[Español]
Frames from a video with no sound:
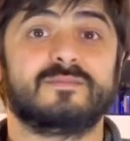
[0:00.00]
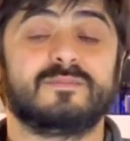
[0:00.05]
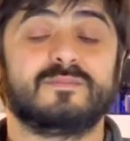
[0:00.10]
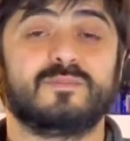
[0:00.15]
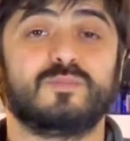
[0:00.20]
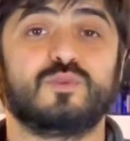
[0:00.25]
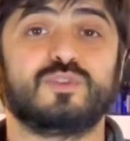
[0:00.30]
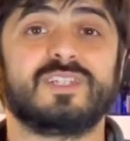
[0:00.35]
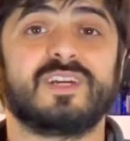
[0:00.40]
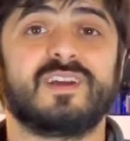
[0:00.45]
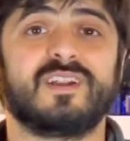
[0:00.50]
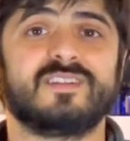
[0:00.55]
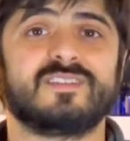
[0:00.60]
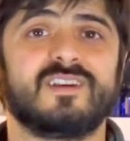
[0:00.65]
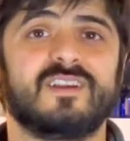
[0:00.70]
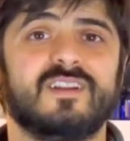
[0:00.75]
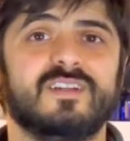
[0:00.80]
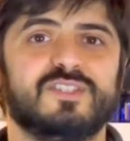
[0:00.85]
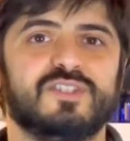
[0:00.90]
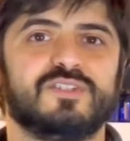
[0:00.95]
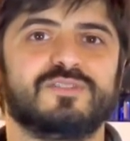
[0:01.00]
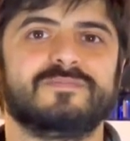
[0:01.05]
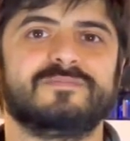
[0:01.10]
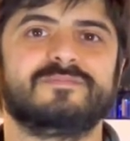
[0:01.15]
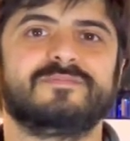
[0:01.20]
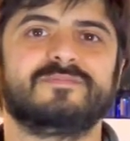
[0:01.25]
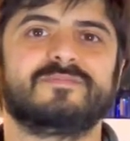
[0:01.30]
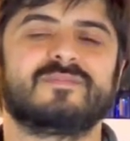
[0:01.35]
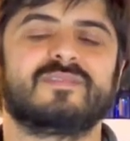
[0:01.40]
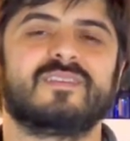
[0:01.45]
Muchas gracias, Nacho.
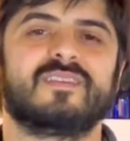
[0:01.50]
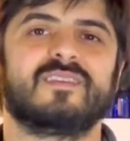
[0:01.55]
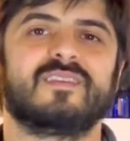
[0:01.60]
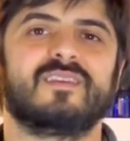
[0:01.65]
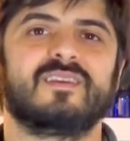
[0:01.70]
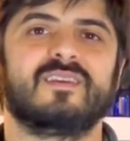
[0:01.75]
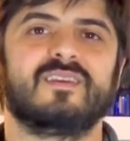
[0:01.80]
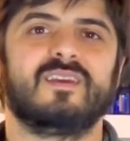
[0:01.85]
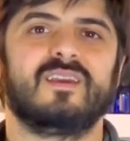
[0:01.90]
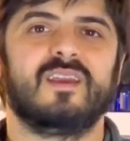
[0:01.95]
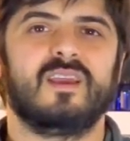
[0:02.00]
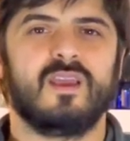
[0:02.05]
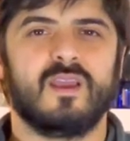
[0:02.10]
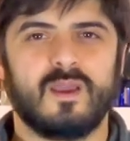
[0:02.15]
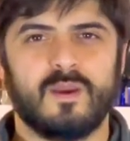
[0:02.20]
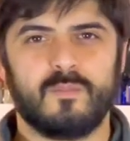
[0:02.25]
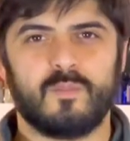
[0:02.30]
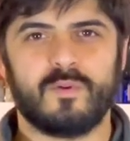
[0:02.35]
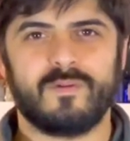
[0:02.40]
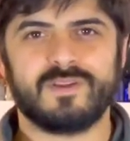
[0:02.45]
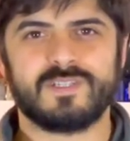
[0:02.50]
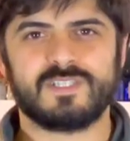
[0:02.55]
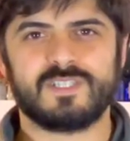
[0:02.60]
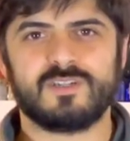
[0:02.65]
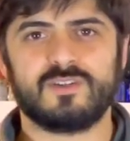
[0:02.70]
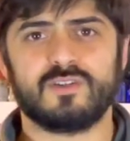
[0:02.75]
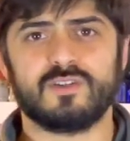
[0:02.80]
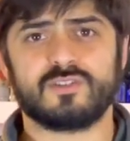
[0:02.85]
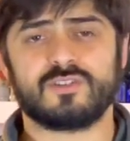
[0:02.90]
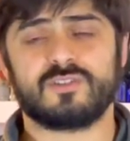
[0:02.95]
Muy bien,
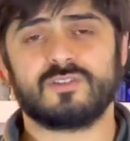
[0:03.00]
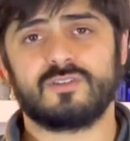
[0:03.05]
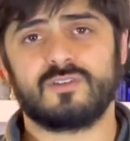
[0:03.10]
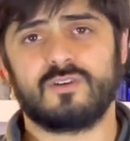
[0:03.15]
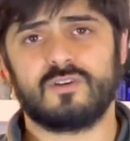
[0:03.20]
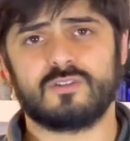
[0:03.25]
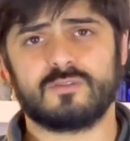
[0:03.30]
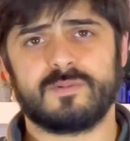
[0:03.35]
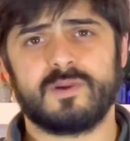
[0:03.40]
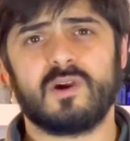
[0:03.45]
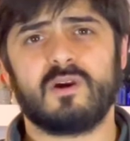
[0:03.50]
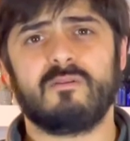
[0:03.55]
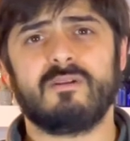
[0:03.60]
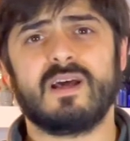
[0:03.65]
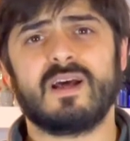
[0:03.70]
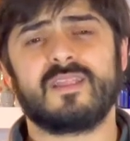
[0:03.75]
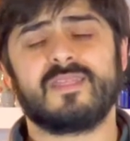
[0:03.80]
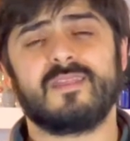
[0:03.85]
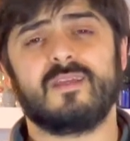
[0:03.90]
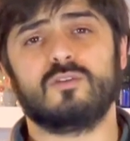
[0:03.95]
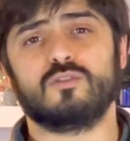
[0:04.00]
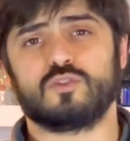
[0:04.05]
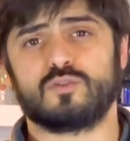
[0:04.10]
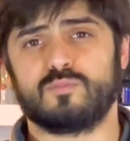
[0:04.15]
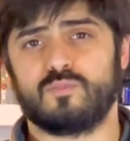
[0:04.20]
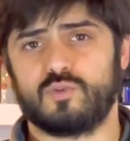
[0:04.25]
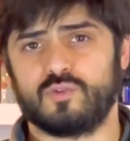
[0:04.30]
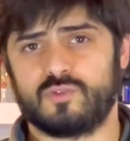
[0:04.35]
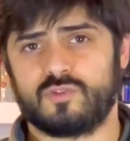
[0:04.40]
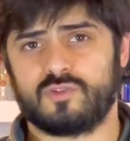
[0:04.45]
chicos, os vengo a hablar de los
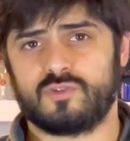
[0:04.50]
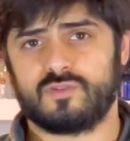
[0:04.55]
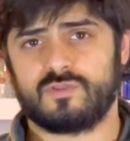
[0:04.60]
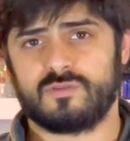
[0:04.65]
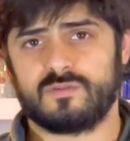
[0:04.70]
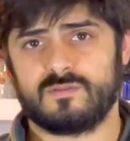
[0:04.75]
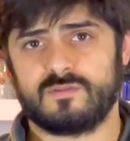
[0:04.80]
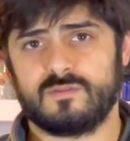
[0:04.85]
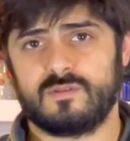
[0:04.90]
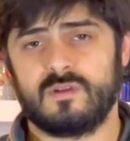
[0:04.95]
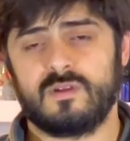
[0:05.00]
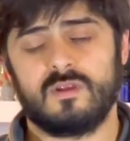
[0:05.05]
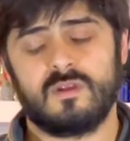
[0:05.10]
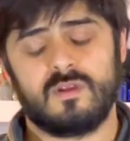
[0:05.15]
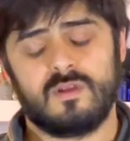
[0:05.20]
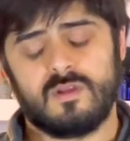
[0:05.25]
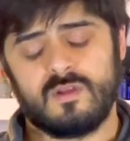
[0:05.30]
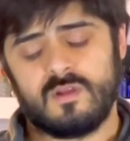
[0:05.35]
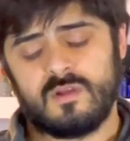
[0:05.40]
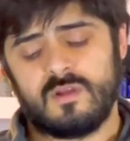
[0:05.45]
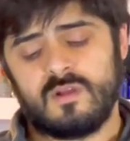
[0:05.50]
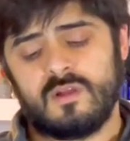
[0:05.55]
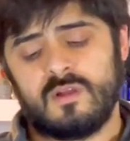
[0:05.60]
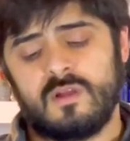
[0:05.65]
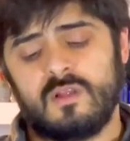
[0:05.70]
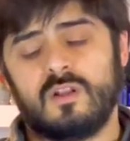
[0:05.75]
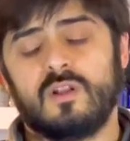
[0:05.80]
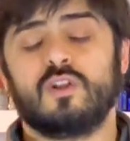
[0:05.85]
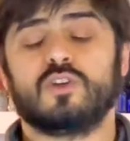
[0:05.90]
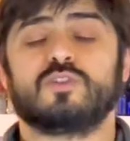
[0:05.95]
mods.
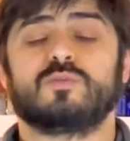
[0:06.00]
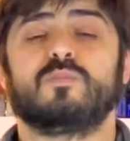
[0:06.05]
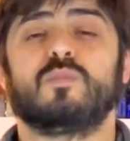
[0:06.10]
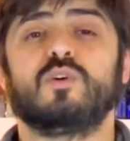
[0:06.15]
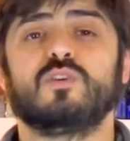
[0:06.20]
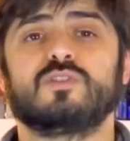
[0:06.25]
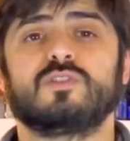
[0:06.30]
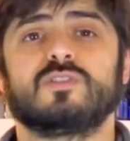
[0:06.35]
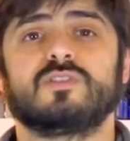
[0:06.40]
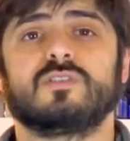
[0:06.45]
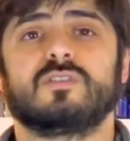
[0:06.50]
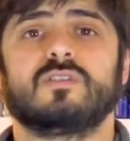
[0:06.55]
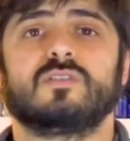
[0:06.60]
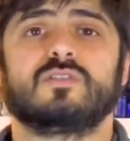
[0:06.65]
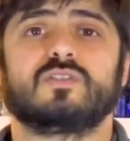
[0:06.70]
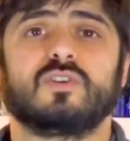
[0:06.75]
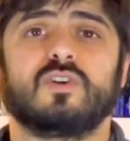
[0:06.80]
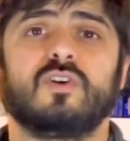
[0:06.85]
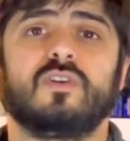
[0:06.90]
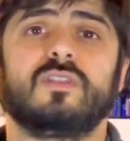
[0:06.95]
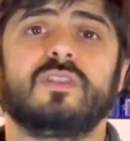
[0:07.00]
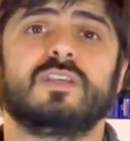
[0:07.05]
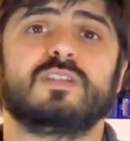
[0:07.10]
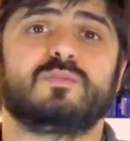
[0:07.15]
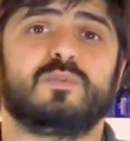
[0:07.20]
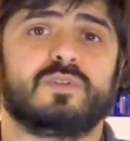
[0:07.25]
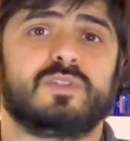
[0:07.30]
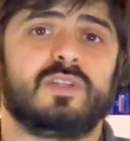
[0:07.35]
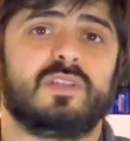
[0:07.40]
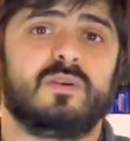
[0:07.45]
Los mods son
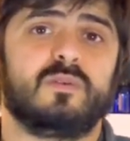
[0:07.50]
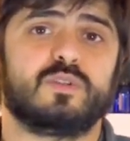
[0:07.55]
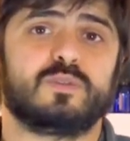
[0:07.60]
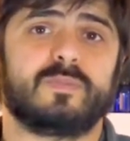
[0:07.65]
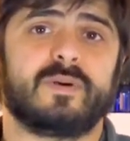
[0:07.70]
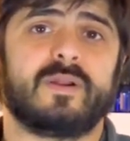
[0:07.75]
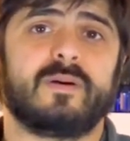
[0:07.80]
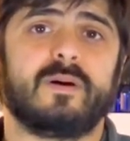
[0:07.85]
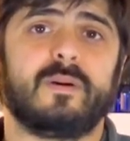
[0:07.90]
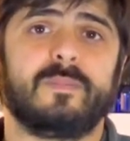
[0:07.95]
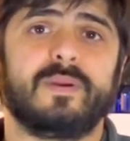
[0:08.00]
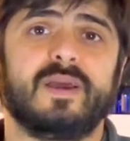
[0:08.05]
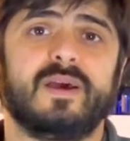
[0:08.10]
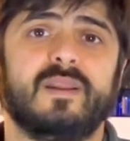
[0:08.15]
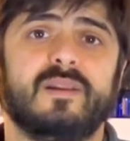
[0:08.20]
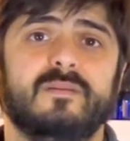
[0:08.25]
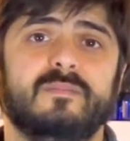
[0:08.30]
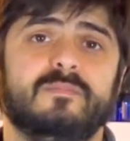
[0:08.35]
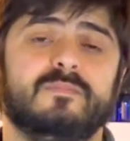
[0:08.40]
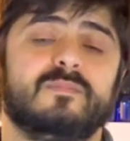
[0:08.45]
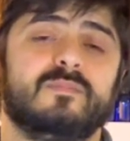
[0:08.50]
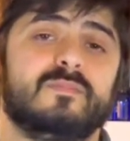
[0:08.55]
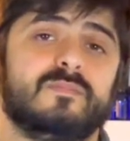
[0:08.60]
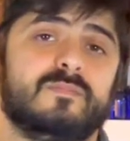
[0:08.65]
dispositivos para vapear,